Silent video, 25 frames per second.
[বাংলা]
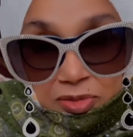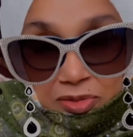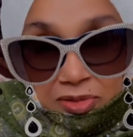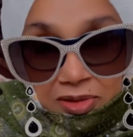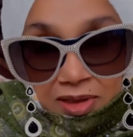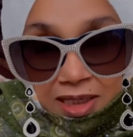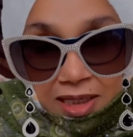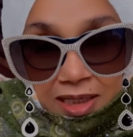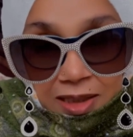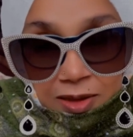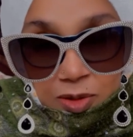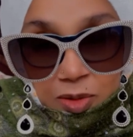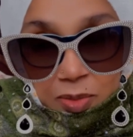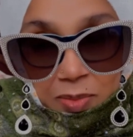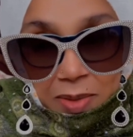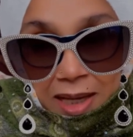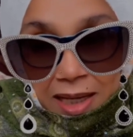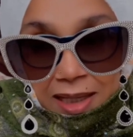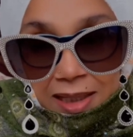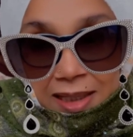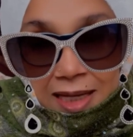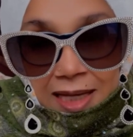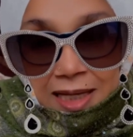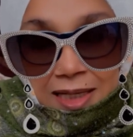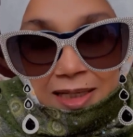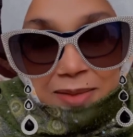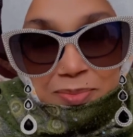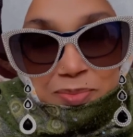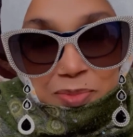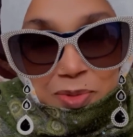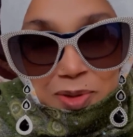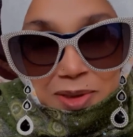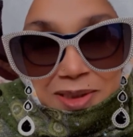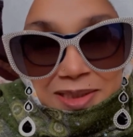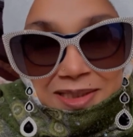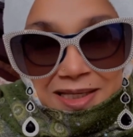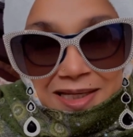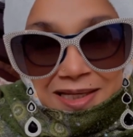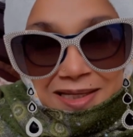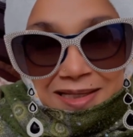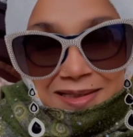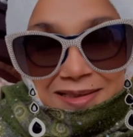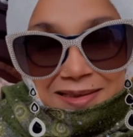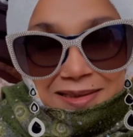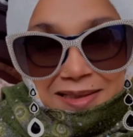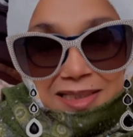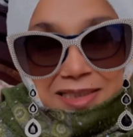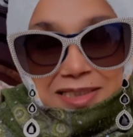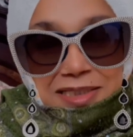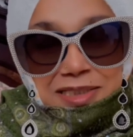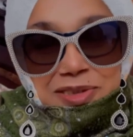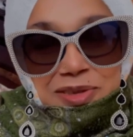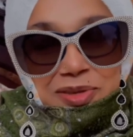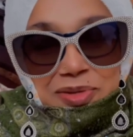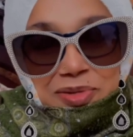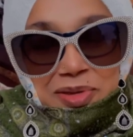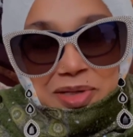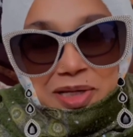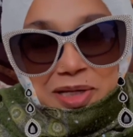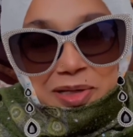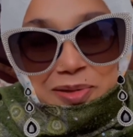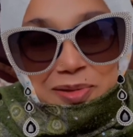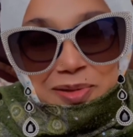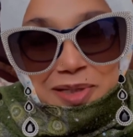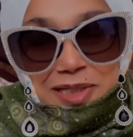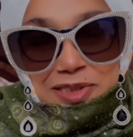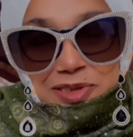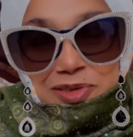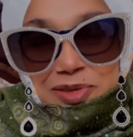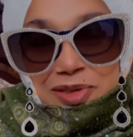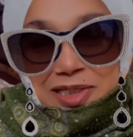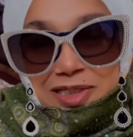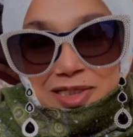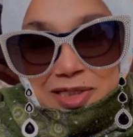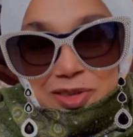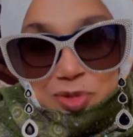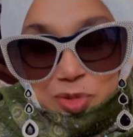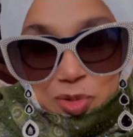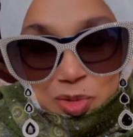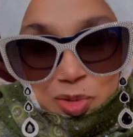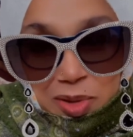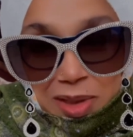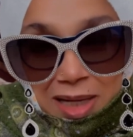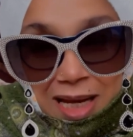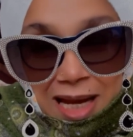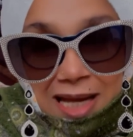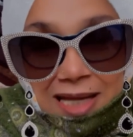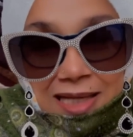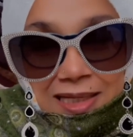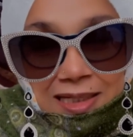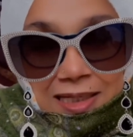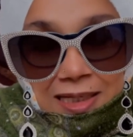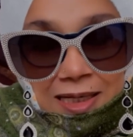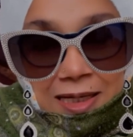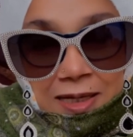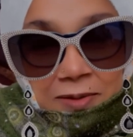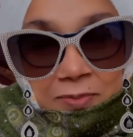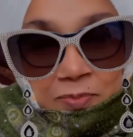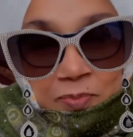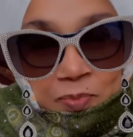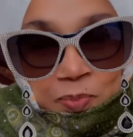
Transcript: করে একদম একা একা পড়ে থাকি তাদের জন্য এগুলো আসলে একটা গুড আইডিয়া